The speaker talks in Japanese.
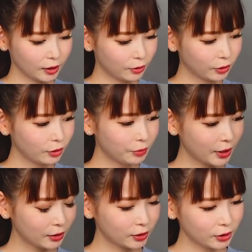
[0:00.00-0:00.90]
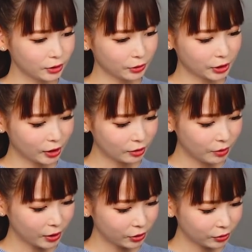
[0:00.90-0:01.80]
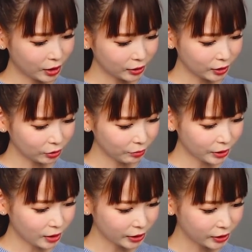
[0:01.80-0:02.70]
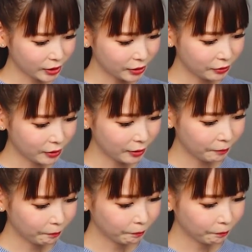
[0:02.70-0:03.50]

このプラグスーツを着てるバージョンのアスカとマリ描きたいんだよな。